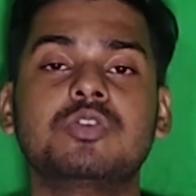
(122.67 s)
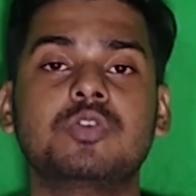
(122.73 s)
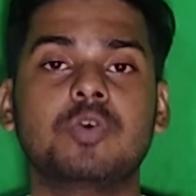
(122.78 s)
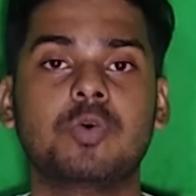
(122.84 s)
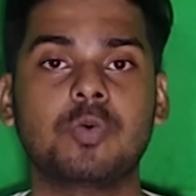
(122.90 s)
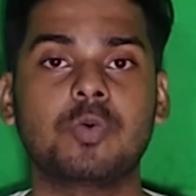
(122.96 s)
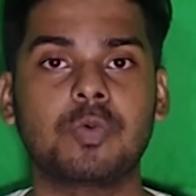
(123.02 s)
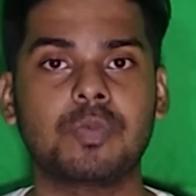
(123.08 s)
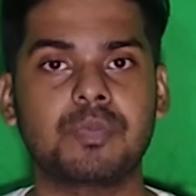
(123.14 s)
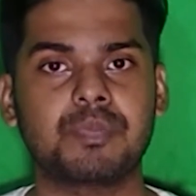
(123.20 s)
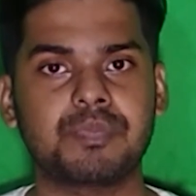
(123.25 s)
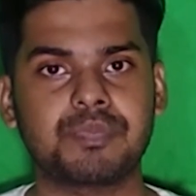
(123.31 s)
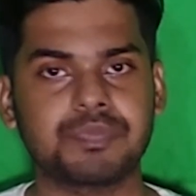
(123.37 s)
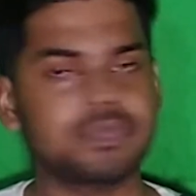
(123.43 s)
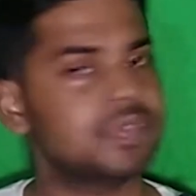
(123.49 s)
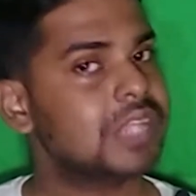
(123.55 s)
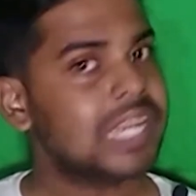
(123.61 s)
तो
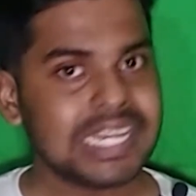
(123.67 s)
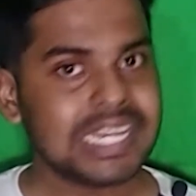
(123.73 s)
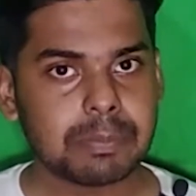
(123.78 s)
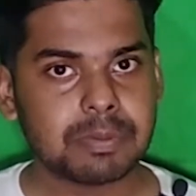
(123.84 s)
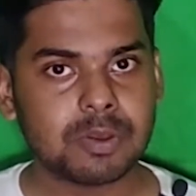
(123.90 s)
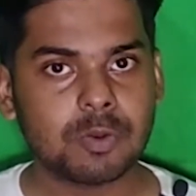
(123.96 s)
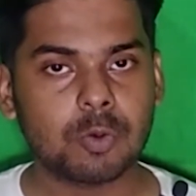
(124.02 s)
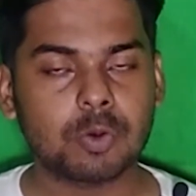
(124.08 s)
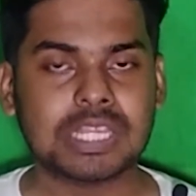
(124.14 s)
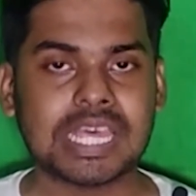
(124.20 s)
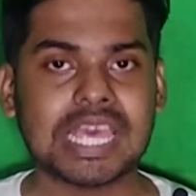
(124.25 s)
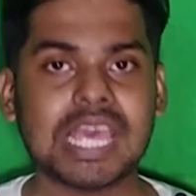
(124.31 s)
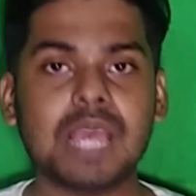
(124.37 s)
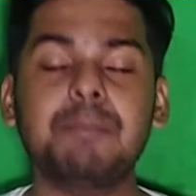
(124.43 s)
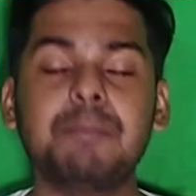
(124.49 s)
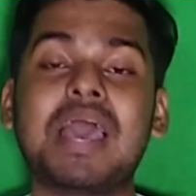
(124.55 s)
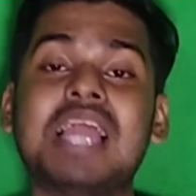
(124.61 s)
तीन टाइप के लोग होते हैं
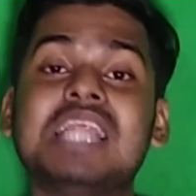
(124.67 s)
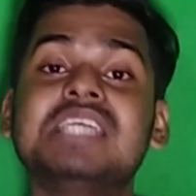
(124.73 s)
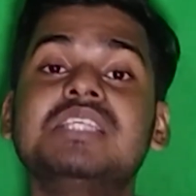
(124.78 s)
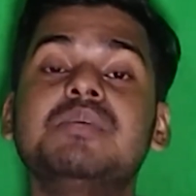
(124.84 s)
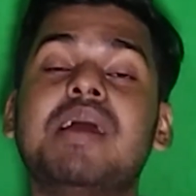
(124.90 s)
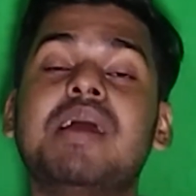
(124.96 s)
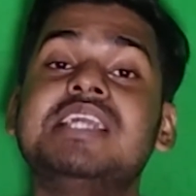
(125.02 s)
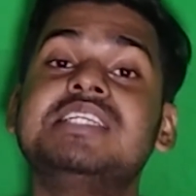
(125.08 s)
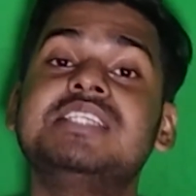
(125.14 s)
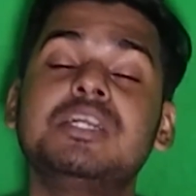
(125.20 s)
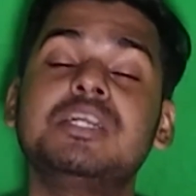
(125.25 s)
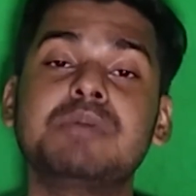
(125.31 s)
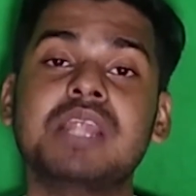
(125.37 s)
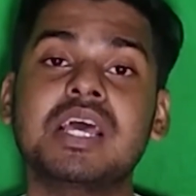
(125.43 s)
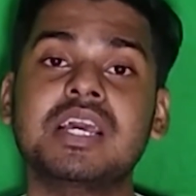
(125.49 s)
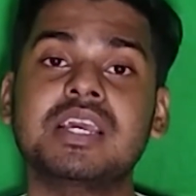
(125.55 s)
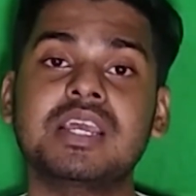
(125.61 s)
एक पहले से माइंडसेट
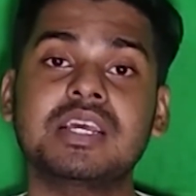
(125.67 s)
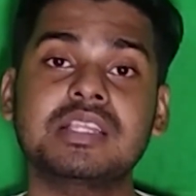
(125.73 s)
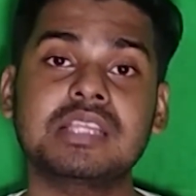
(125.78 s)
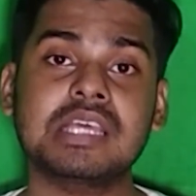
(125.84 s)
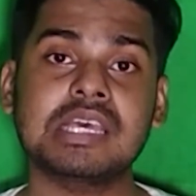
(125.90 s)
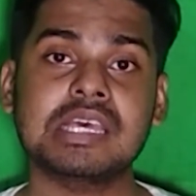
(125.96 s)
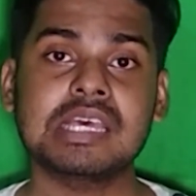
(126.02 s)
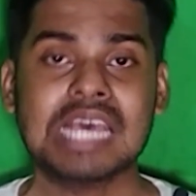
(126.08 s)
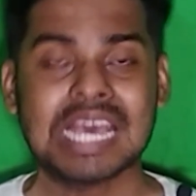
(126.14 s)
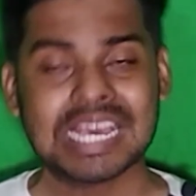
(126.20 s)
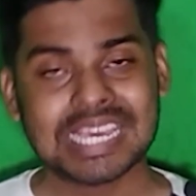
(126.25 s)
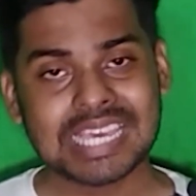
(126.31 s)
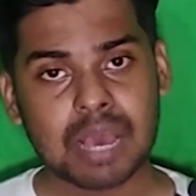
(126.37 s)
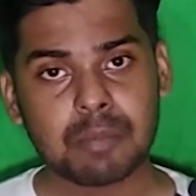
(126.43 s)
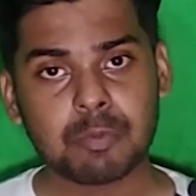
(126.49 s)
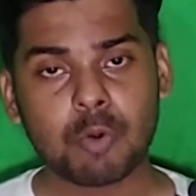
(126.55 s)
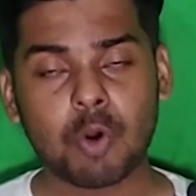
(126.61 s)
बना के रखते हैं कि
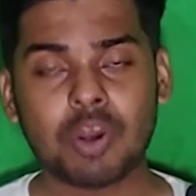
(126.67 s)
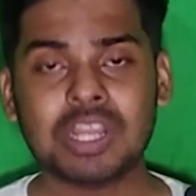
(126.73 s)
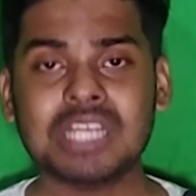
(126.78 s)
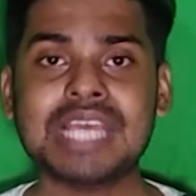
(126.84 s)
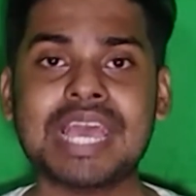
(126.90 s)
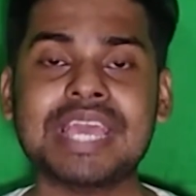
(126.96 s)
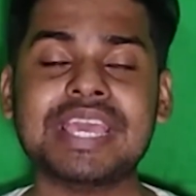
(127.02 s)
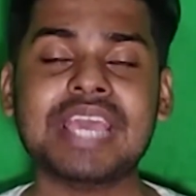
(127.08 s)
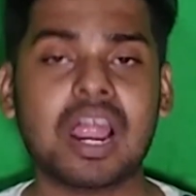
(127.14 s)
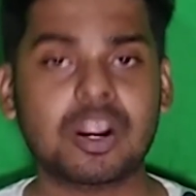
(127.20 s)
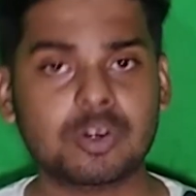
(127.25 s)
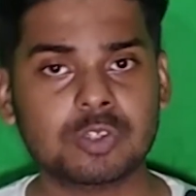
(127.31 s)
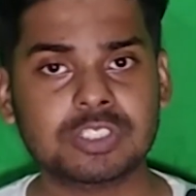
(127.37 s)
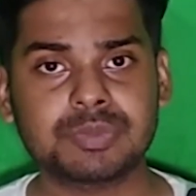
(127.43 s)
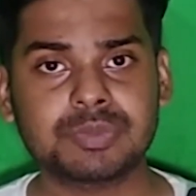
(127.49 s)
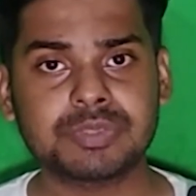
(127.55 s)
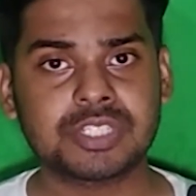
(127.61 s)
हम कॉलेज जाएंगे
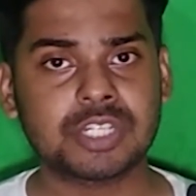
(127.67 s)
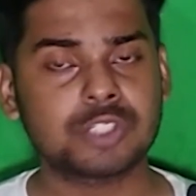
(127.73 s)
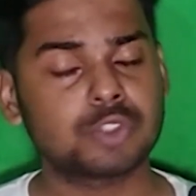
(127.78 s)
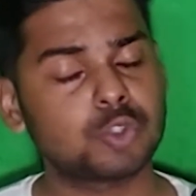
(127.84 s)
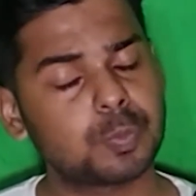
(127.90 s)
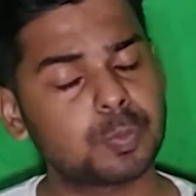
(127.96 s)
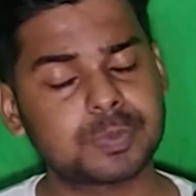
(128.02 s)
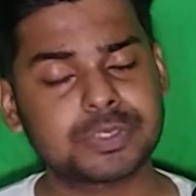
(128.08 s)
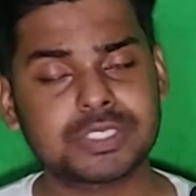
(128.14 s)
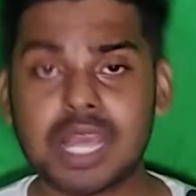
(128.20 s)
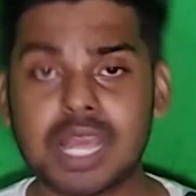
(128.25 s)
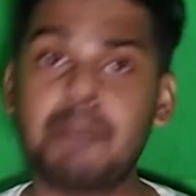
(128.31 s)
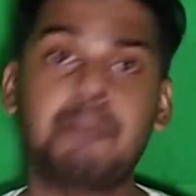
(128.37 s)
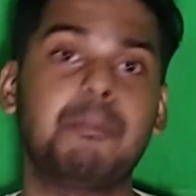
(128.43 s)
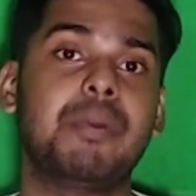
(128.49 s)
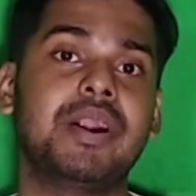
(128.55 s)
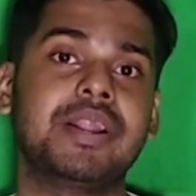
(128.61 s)
आठों सेमेस्टर
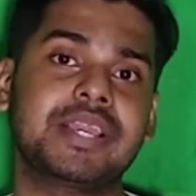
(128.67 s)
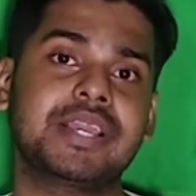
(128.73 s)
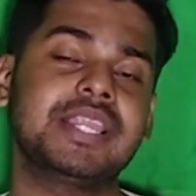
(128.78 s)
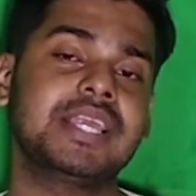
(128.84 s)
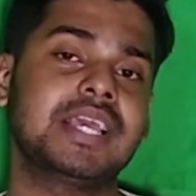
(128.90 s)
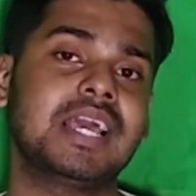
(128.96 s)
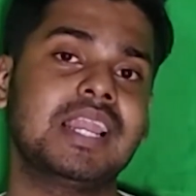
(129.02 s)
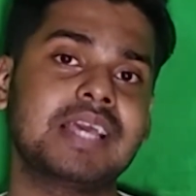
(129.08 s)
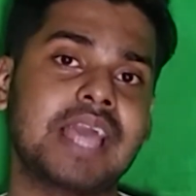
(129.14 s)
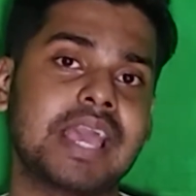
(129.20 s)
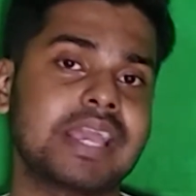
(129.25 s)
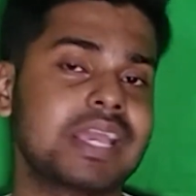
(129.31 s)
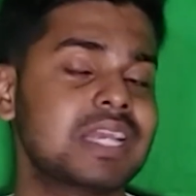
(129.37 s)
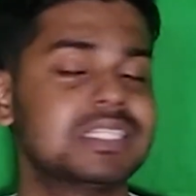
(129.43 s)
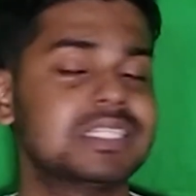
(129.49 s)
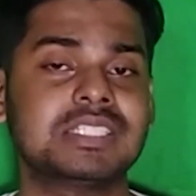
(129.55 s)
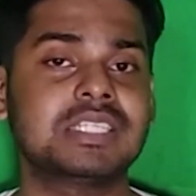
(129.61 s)
चुपचाप पढ़ के निकल के आएंगे
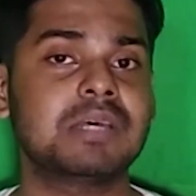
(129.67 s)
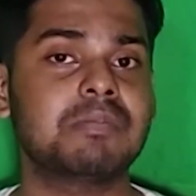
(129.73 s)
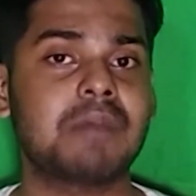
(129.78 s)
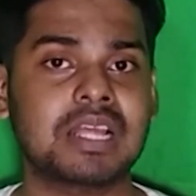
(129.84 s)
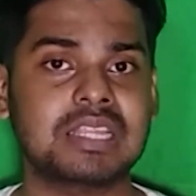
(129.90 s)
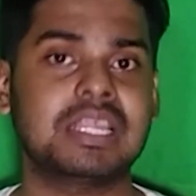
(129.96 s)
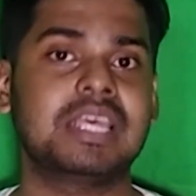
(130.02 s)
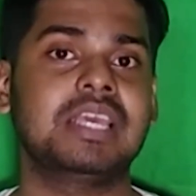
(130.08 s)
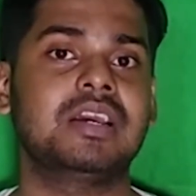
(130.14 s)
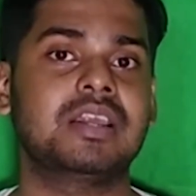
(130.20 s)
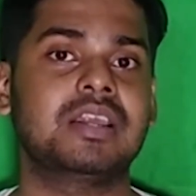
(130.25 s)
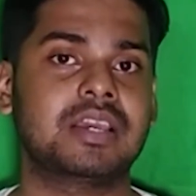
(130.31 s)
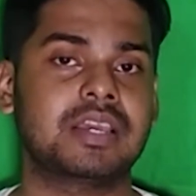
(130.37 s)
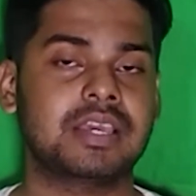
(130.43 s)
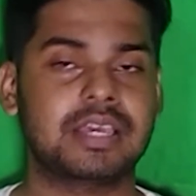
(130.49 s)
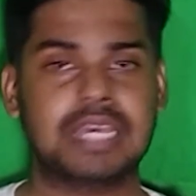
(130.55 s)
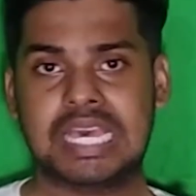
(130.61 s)
किसी से बात नहीं
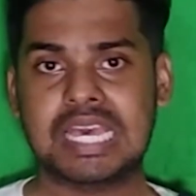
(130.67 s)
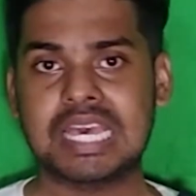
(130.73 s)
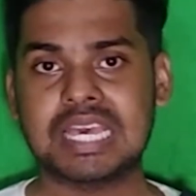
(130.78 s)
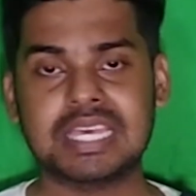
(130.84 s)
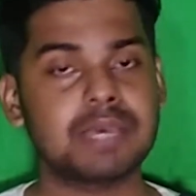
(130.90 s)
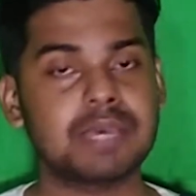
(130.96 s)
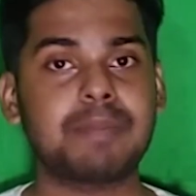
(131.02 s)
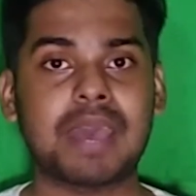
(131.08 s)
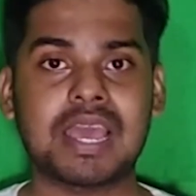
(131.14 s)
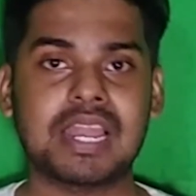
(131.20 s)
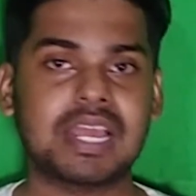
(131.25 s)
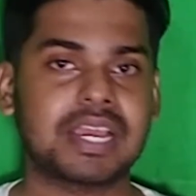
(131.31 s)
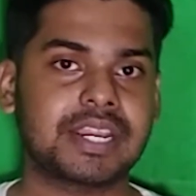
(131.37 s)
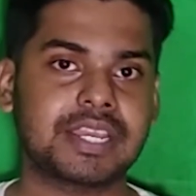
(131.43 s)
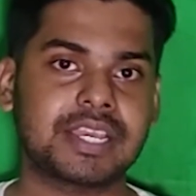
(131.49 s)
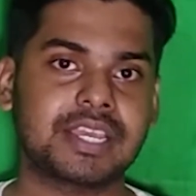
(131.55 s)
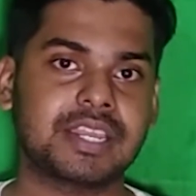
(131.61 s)
करेंगे ये पहला
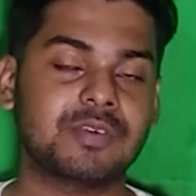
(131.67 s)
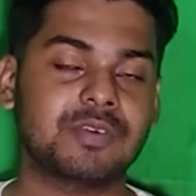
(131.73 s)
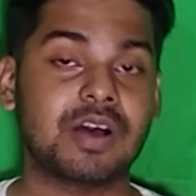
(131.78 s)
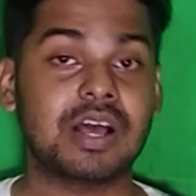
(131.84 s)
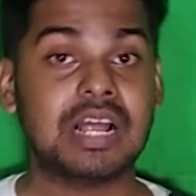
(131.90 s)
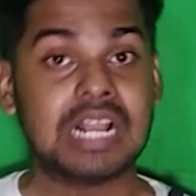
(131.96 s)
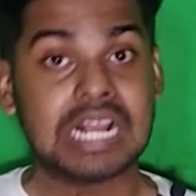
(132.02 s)
कैटेगरी हुआ